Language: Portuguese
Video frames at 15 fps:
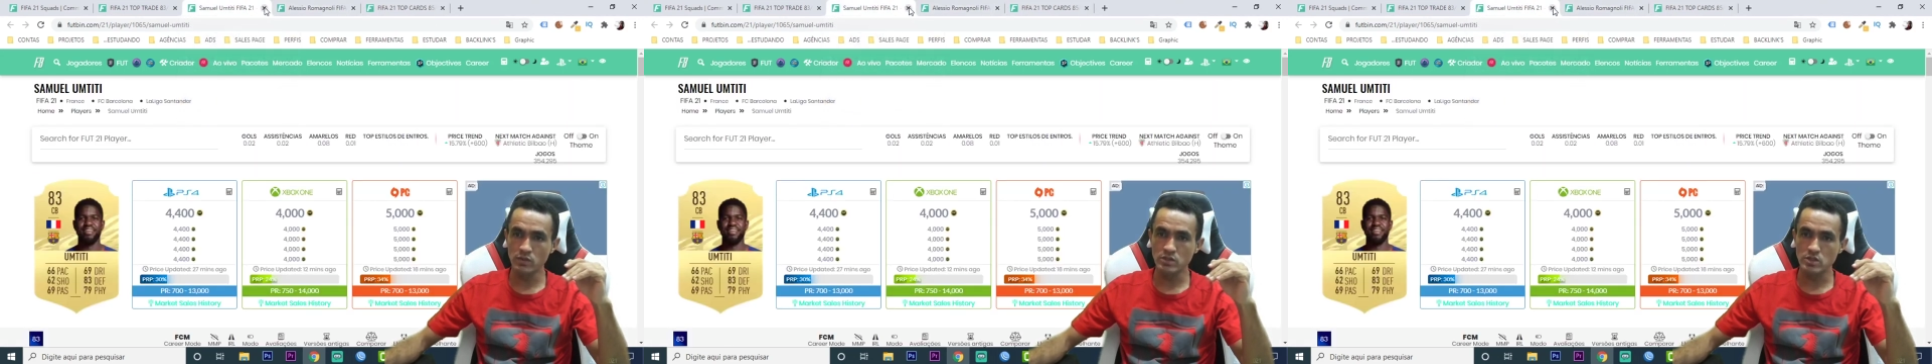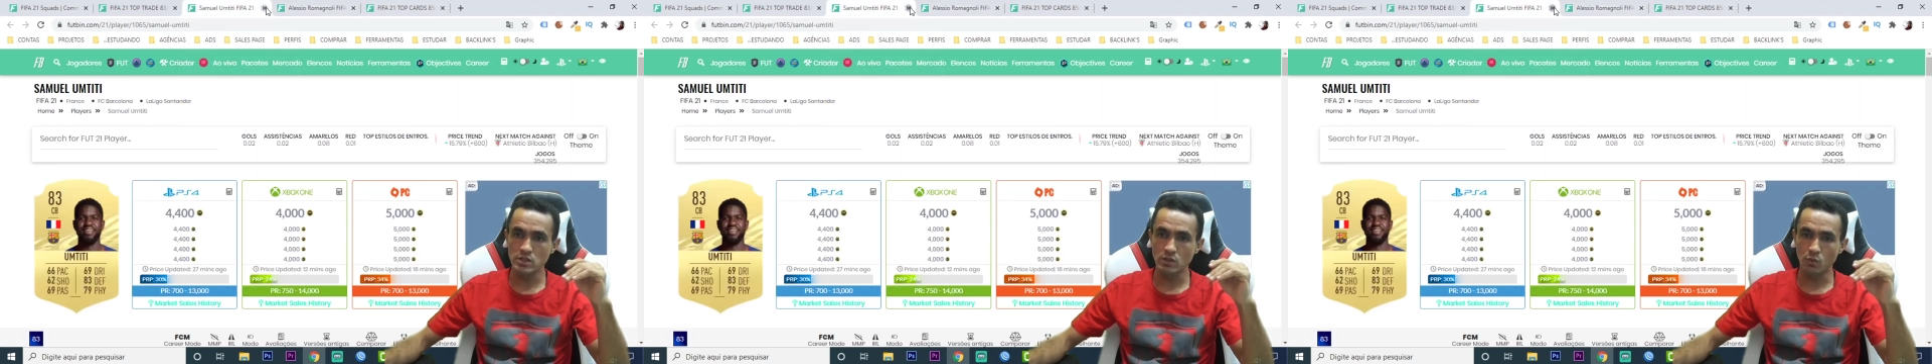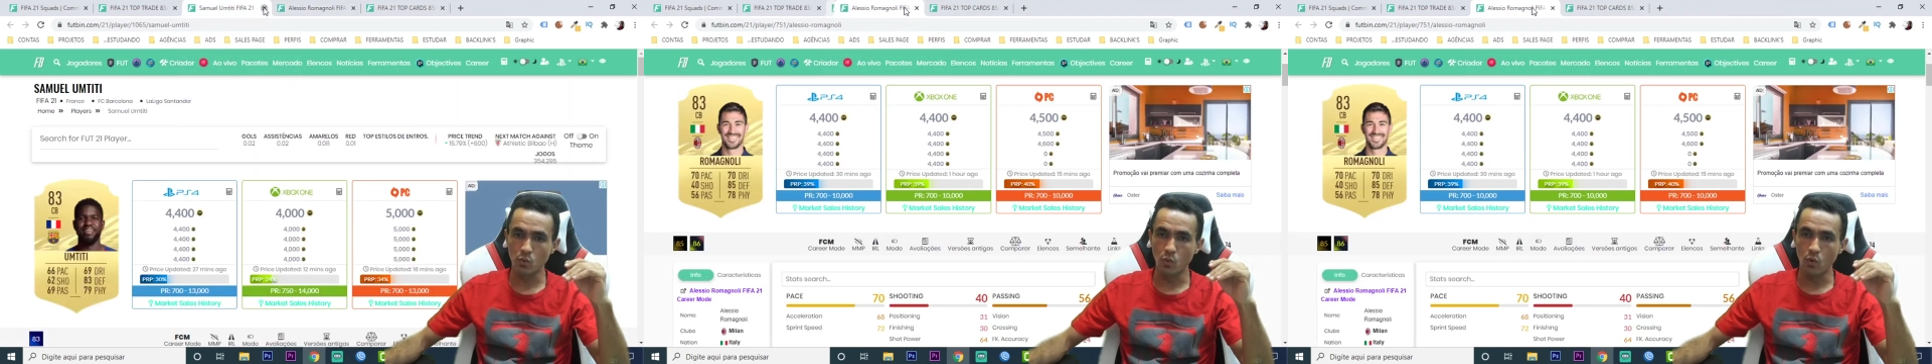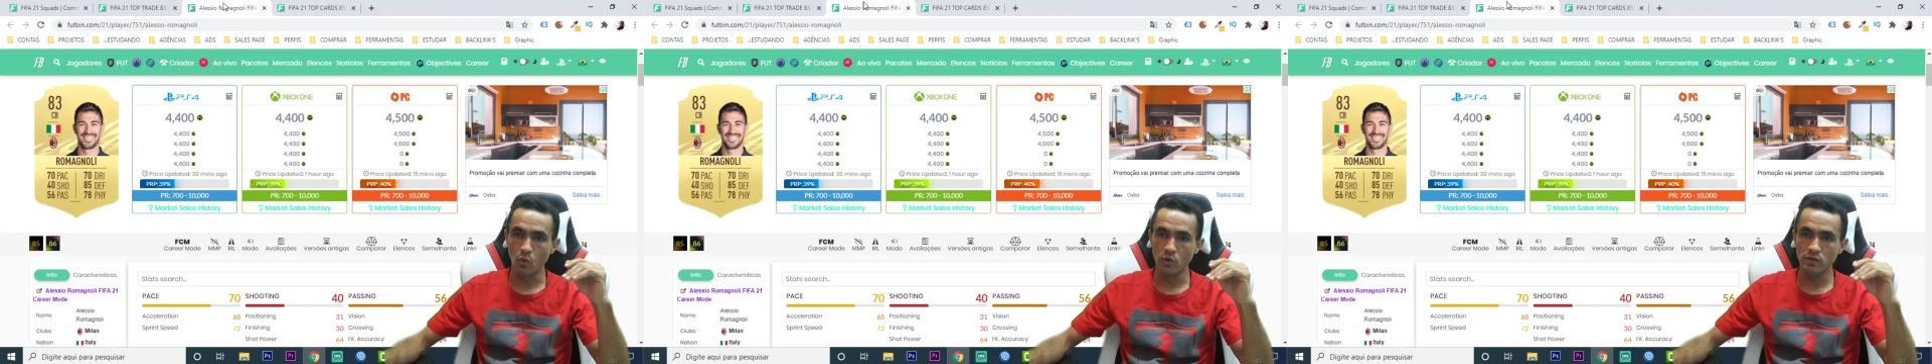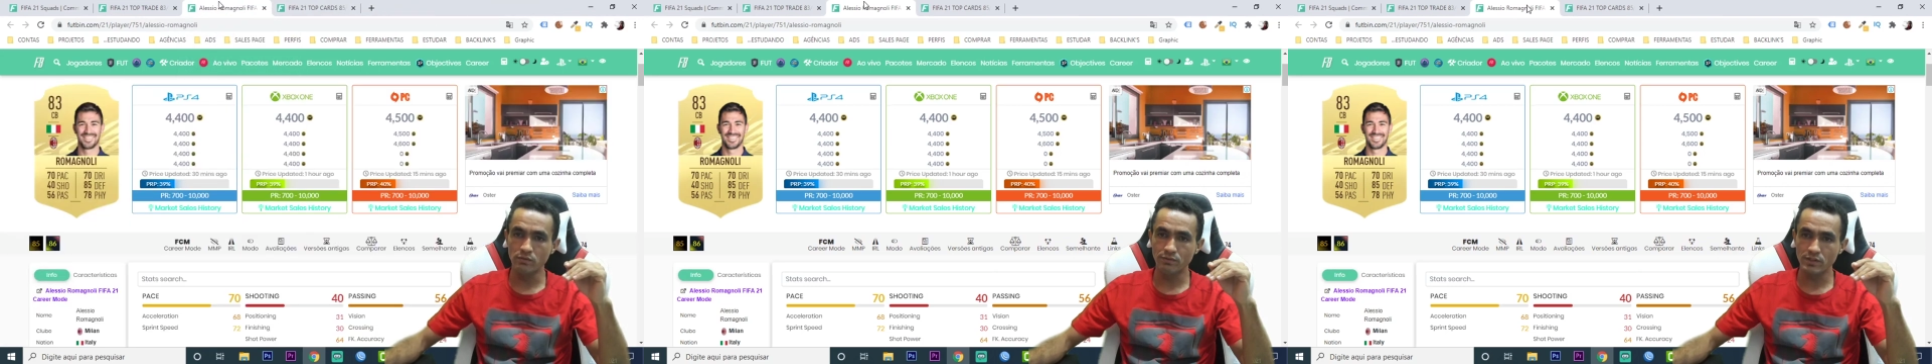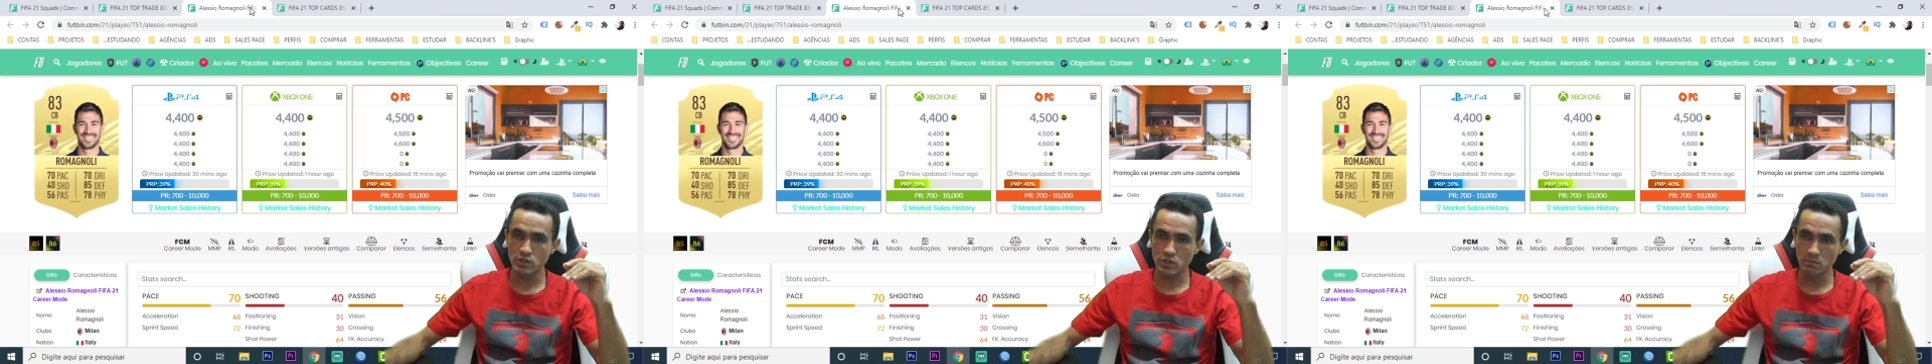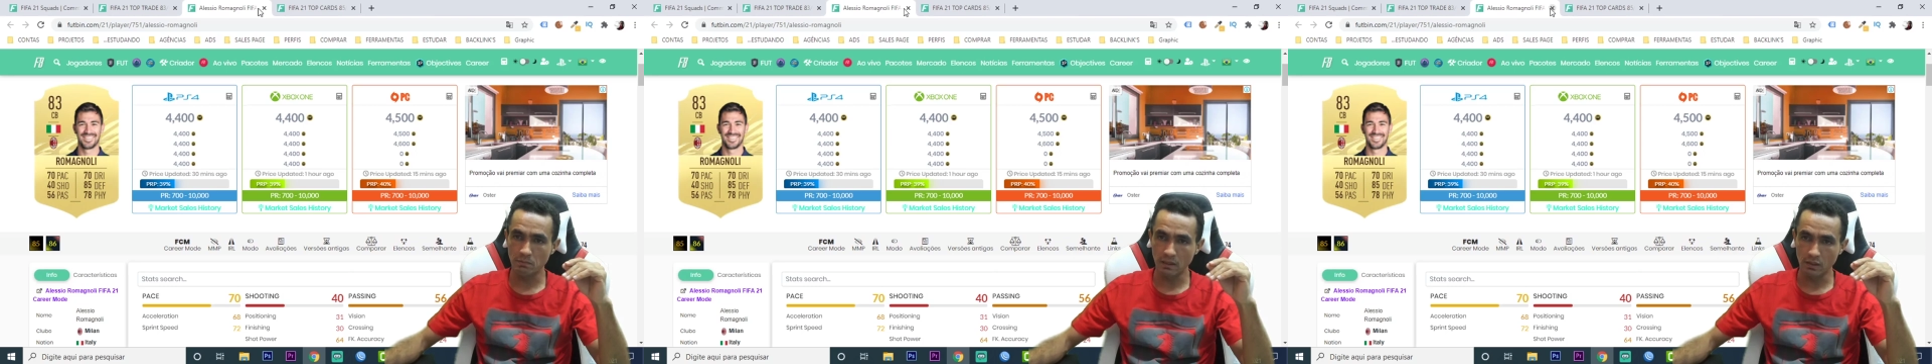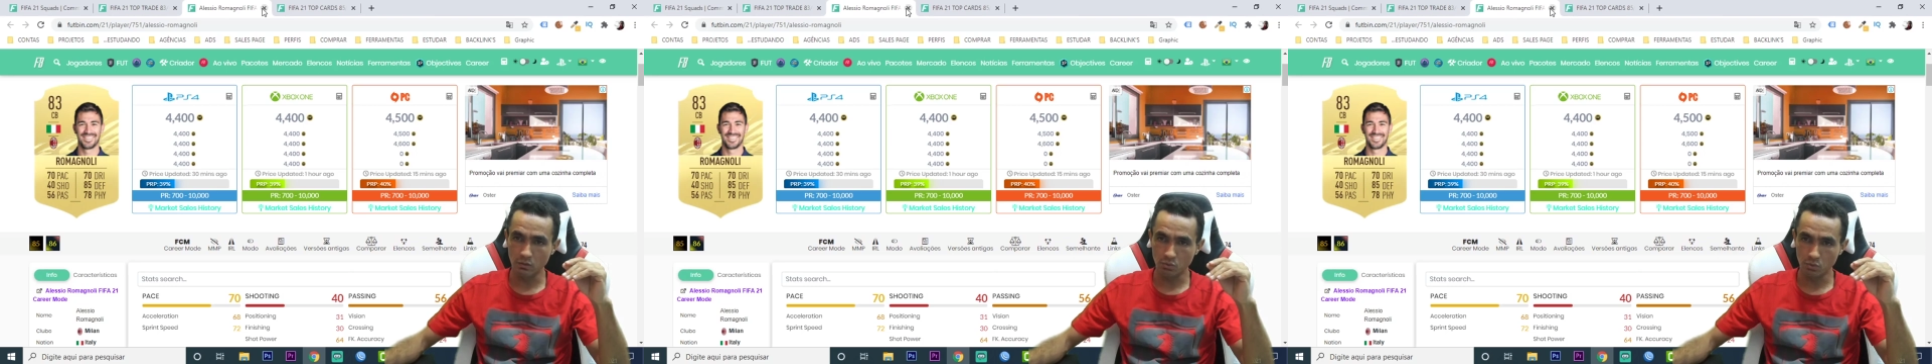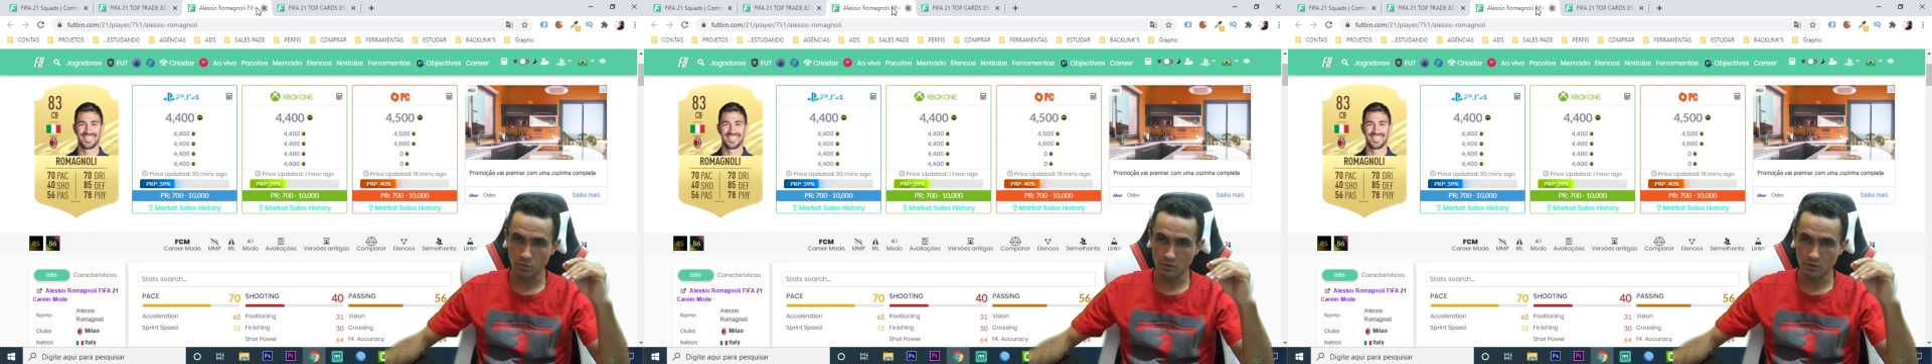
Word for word: indico o investimento